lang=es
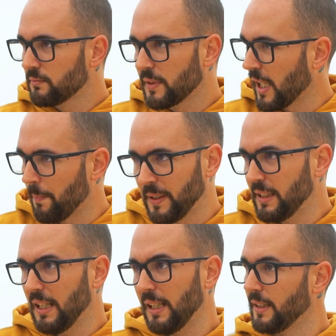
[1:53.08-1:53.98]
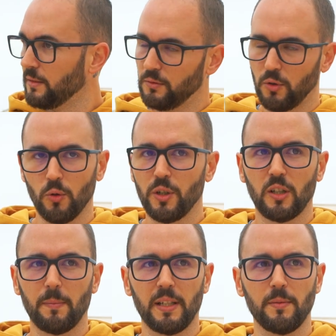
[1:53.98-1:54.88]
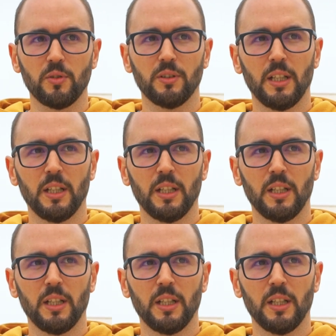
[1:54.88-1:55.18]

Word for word: que respeten la ley, lo único que pedimos.